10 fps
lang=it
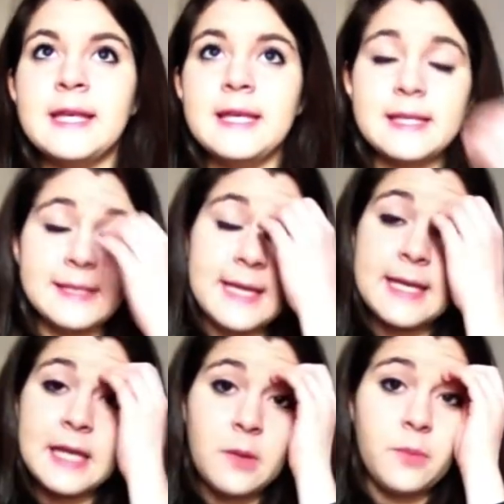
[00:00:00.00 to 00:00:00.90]
ti
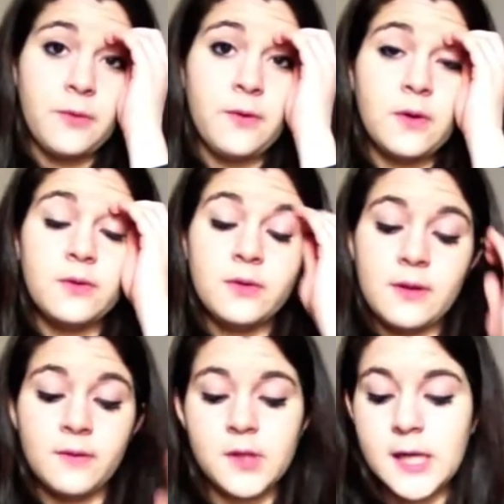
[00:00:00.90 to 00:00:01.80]
segna nel profondo,
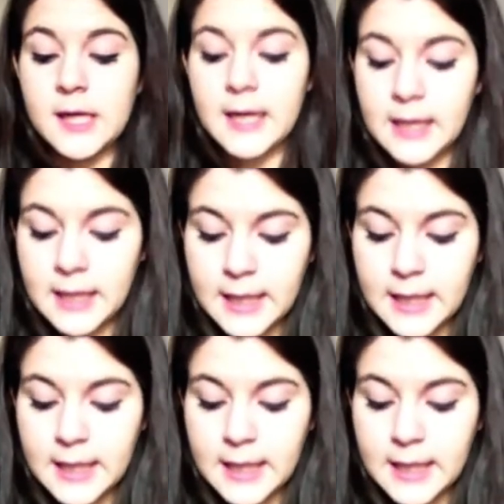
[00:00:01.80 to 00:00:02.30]
devo dire